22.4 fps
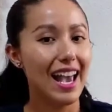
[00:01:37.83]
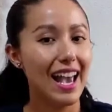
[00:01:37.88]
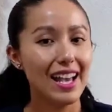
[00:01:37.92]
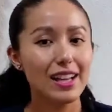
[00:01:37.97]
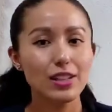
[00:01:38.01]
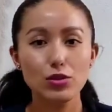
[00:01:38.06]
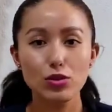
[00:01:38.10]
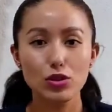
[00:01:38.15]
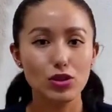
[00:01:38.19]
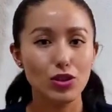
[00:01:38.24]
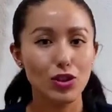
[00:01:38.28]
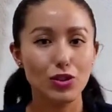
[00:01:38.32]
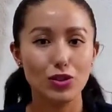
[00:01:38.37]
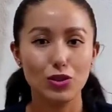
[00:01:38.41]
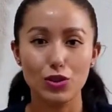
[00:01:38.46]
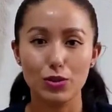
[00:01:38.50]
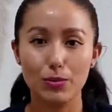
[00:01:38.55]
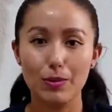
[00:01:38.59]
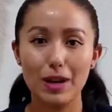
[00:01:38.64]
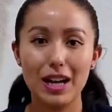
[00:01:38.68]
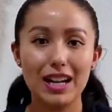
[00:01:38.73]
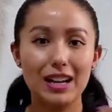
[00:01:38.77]
Eso es lo
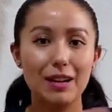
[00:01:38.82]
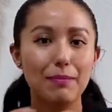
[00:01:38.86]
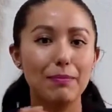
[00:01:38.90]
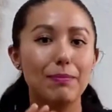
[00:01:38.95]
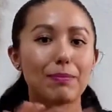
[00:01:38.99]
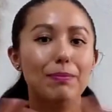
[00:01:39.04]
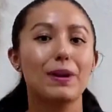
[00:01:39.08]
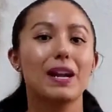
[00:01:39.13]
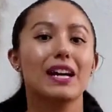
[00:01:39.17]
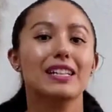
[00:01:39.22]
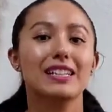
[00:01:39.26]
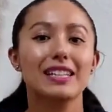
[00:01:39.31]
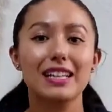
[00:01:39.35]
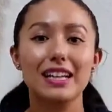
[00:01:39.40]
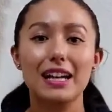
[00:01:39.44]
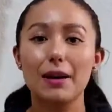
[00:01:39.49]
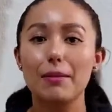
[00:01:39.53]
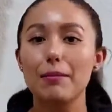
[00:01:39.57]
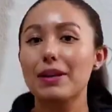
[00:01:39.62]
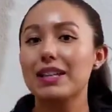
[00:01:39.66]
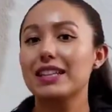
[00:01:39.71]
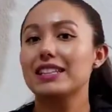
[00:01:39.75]
normal
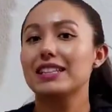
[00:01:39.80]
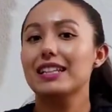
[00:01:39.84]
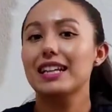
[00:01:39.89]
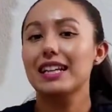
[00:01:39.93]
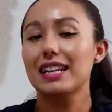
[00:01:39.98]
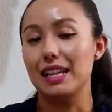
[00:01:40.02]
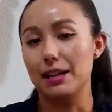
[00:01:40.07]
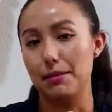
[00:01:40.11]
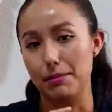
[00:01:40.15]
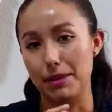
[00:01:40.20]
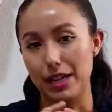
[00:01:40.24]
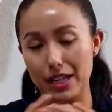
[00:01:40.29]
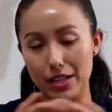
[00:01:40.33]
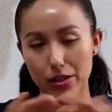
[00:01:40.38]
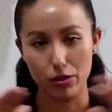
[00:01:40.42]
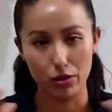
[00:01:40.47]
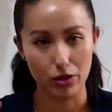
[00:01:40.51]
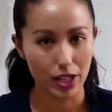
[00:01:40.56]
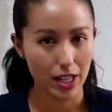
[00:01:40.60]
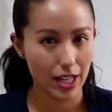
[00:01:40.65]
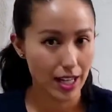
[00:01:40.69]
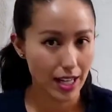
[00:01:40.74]
prácticamente en la
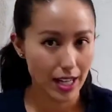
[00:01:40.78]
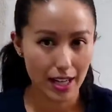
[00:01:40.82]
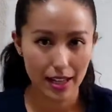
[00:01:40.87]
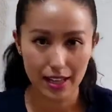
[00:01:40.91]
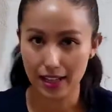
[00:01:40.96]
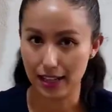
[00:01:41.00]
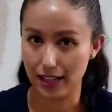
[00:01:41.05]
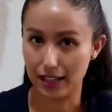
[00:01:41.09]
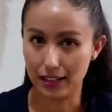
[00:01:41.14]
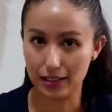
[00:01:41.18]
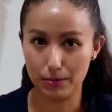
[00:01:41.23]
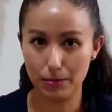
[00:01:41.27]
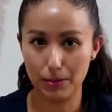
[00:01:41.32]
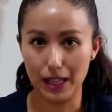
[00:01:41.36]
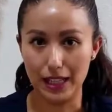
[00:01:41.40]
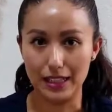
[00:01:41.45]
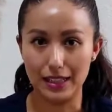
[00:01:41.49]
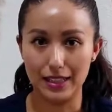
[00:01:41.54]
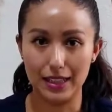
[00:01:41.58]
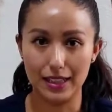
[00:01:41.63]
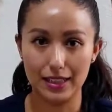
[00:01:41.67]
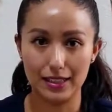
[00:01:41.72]
mayoría de las
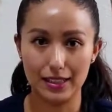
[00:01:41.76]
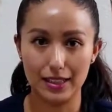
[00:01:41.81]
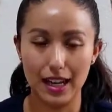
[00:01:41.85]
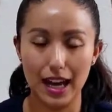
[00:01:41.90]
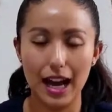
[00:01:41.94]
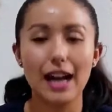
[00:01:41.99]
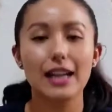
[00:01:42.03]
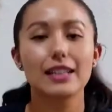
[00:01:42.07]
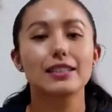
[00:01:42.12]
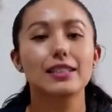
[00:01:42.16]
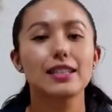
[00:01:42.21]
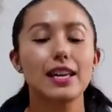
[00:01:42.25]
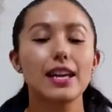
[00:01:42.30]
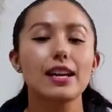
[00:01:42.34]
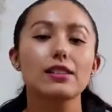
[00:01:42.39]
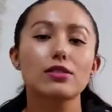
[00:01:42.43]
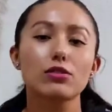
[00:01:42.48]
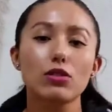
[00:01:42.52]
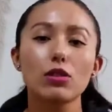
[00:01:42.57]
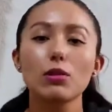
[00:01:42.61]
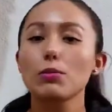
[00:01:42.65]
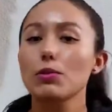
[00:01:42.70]
plantas. Así
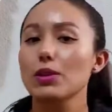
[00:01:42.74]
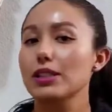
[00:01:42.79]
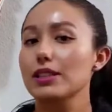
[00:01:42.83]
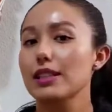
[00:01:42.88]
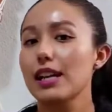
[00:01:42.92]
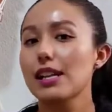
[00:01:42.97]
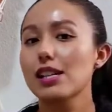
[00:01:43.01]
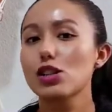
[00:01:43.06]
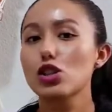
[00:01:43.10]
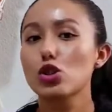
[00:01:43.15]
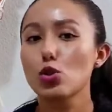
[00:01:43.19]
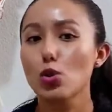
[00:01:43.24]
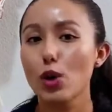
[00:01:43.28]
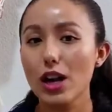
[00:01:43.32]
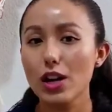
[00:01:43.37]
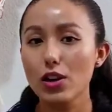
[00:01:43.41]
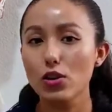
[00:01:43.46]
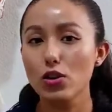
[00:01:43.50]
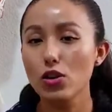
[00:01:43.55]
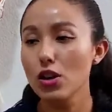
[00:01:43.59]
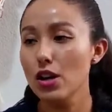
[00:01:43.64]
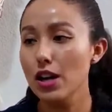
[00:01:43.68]
es como está el
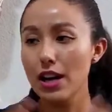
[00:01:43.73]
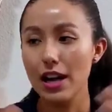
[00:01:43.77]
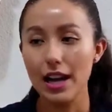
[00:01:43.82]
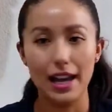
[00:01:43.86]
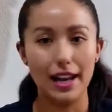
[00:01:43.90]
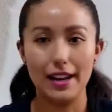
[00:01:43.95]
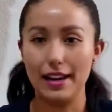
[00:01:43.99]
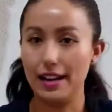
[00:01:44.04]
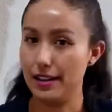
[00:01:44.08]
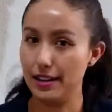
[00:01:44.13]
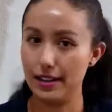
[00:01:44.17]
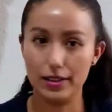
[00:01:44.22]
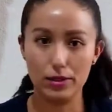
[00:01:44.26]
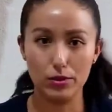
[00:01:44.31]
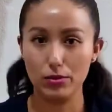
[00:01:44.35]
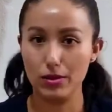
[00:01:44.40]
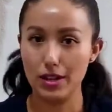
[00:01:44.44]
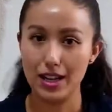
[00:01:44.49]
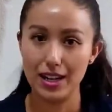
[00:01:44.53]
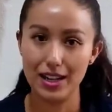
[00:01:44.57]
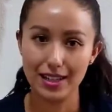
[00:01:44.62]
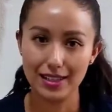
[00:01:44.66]
suelo en la
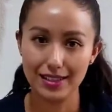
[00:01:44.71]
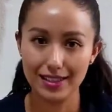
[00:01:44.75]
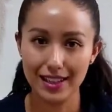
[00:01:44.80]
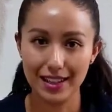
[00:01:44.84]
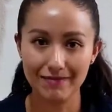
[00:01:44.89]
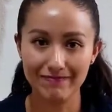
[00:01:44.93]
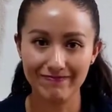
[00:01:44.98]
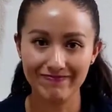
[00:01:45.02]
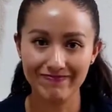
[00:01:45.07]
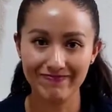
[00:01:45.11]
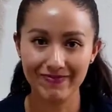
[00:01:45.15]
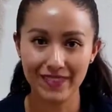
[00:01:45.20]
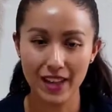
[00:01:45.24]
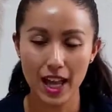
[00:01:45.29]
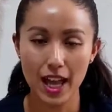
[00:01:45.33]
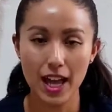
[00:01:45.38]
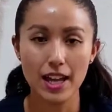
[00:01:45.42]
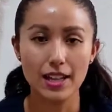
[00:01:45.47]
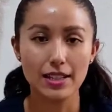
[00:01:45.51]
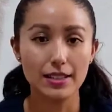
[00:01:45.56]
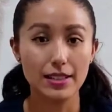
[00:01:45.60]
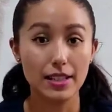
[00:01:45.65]
naturaleza.
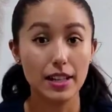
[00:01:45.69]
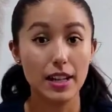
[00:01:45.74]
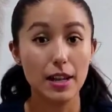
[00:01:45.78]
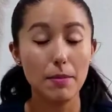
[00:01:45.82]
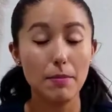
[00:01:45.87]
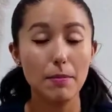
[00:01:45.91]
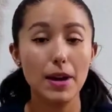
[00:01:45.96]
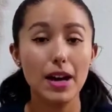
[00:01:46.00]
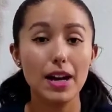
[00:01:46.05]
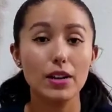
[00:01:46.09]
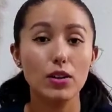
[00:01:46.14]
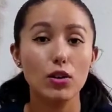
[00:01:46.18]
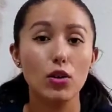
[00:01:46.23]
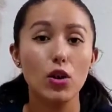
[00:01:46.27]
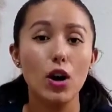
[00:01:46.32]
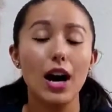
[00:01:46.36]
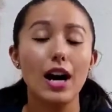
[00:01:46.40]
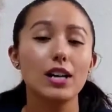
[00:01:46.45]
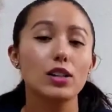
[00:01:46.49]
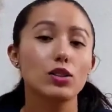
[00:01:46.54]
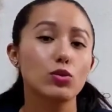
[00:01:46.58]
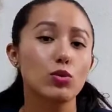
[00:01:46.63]
Sin
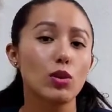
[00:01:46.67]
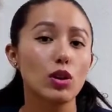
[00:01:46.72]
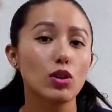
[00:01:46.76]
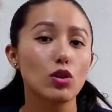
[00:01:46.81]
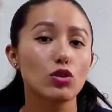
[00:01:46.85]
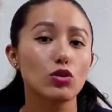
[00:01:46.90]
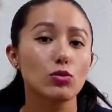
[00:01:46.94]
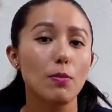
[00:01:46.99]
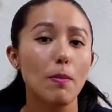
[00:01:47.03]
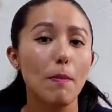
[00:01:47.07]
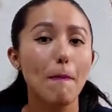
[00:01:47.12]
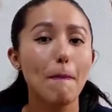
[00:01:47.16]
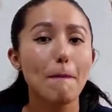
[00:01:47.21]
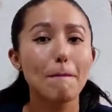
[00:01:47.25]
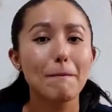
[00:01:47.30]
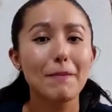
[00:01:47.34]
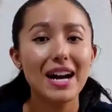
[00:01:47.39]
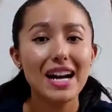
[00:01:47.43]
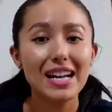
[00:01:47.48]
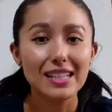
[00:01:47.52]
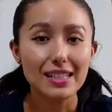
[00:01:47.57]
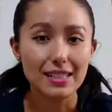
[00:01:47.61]
embargo, hay suelos
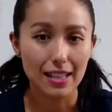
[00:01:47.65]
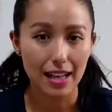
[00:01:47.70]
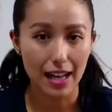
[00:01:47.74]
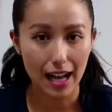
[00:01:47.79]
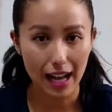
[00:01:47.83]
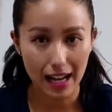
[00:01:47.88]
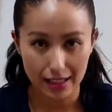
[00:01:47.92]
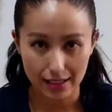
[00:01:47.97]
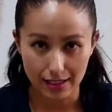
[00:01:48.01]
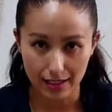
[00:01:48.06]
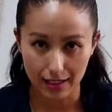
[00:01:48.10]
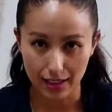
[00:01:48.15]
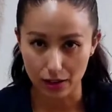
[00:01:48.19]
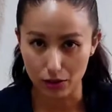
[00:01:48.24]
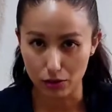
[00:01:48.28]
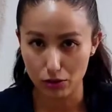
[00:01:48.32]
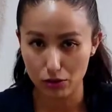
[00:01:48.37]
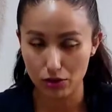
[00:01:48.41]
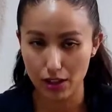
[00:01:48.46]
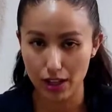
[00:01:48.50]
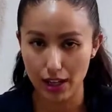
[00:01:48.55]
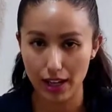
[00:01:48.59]
más
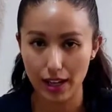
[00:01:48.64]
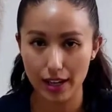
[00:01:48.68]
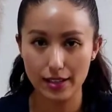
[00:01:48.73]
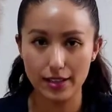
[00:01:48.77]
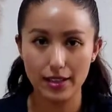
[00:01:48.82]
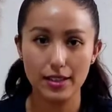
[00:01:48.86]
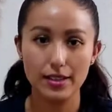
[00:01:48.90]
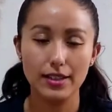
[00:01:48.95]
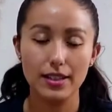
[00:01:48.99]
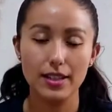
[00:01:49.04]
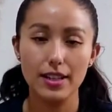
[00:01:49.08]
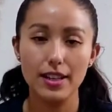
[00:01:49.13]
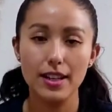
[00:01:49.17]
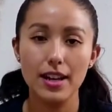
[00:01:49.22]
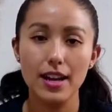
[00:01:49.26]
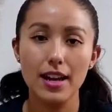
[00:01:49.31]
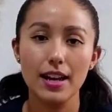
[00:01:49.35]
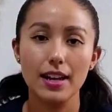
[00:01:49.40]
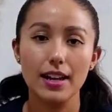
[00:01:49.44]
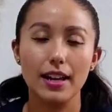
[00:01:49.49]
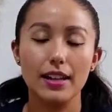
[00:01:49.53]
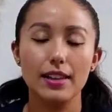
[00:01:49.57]
ácidos, es decir,
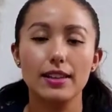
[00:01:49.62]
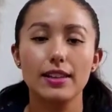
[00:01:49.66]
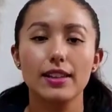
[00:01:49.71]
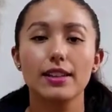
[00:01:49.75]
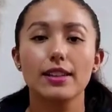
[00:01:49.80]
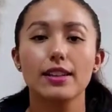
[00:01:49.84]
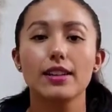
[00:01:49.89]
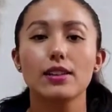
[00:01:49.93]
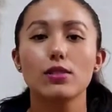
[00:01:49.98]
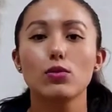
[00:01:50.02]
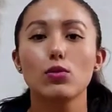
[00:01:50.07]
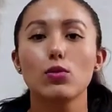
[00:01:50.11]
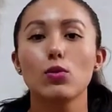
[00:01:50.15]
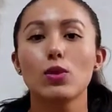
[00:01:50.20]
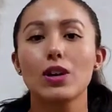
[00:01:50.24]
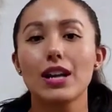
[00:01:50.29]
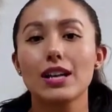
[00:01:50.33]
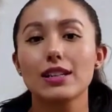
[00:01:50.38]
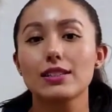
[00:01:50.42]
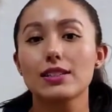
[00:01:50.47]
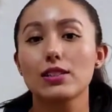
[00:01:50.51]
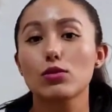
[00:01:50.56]
que tienen
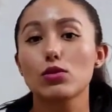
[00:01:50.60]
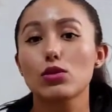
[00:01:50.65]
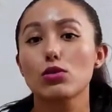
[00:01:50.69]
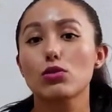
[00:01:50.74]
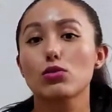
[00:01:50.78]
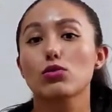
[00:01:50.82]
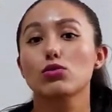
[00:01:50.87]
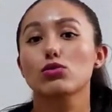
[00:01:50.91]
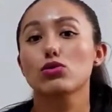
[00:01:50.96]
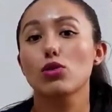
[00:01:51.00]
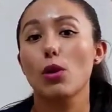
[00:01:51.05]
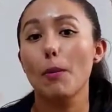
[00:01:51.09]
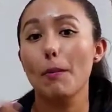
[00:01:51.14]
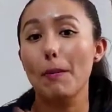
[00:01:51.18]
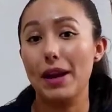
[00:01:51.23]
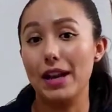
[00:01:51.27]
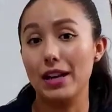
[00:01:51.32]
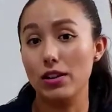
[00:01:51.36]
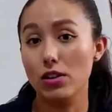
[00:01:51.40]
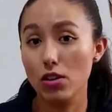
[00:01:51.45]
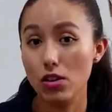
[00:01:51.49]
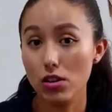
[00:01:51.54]
un ácido incluso
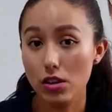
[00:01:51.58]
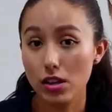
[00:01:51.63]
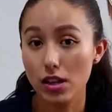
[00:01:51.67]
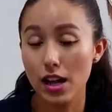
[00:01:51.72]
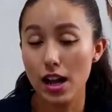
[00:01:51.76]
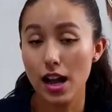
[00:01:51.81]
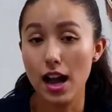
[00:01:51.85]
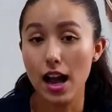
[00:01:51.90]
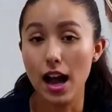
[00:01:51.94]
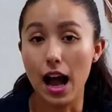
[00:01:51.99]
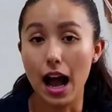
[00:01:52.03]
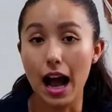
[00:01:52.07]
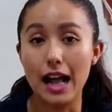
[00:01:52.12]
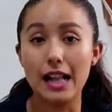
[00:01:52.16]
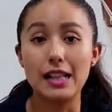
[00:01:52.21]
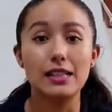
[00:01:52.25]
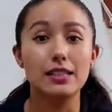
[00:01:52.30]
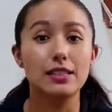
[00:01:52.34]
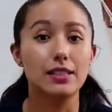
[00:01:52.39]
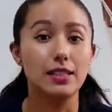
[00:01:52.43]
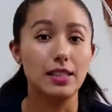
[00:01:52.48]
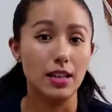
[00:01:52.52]
menor
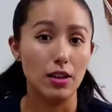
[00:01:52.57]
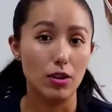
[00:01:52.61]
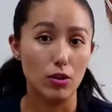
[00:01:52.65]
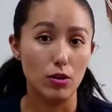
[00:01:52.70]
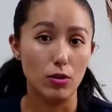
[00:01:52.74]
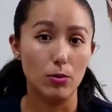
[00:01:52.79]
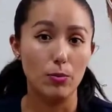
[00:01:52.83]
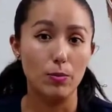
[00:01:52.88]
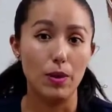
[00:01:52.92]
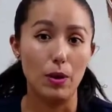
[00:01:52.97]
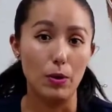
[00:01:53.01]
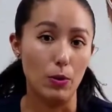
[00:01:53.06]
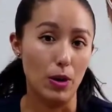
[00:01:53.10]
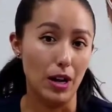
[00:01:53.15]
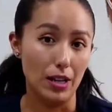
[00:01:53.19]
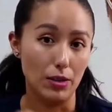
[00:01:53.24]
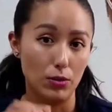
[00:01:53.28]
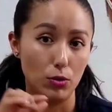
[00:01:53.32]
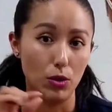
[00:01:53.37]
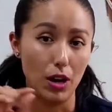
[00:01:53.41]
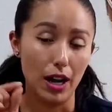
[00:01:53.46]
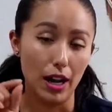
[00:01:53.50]
al 5 o
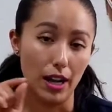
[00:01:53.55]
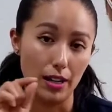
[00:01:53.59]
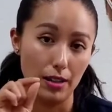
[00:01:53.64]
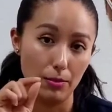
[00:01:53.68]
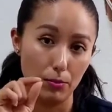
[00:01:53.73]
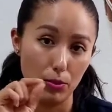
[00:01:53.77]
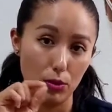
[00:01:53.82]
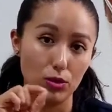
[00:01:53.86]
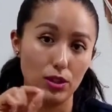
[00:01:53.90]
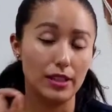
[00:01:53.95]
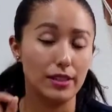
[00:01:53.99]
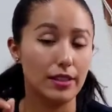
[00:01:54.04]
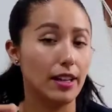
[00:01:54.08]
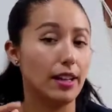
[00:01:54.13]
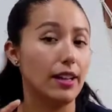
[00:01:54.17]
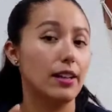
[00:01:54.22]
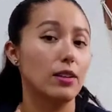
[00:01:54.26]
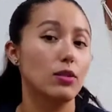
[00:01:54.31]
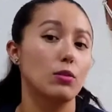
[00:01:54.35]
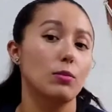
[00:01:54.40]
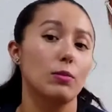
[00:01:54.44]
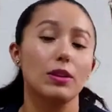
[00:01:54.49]
al, al
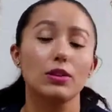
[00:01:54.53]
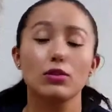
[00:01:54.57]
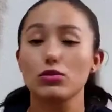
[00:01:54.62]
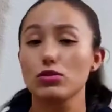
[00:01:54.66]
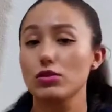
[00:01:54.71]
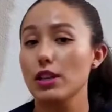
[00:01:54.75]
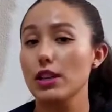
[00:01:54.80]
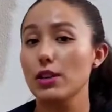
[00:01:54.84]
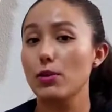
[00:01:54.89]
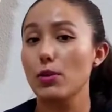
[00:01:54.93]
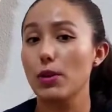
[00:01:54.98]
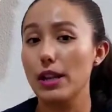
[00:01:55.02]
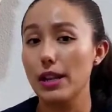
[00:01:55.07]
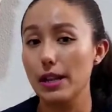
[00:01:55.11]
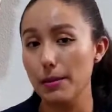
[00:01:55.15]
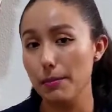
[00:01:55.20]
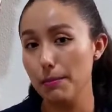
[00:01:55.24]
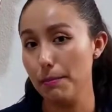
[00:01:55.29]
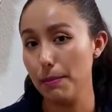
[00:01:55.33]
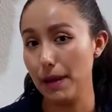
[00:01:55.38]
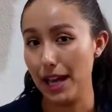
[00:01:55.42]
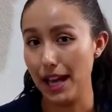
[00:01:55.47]
porcentaje número 5 en
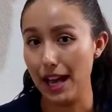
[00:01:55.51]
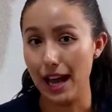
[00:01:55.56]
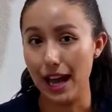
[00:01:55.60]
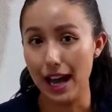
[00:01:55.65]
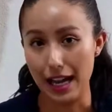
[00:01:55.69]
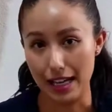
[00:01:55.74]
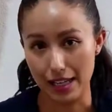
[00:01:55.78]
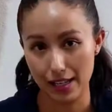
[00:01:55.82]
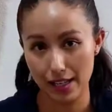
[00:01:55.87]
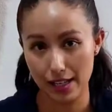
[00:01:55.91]
el pH.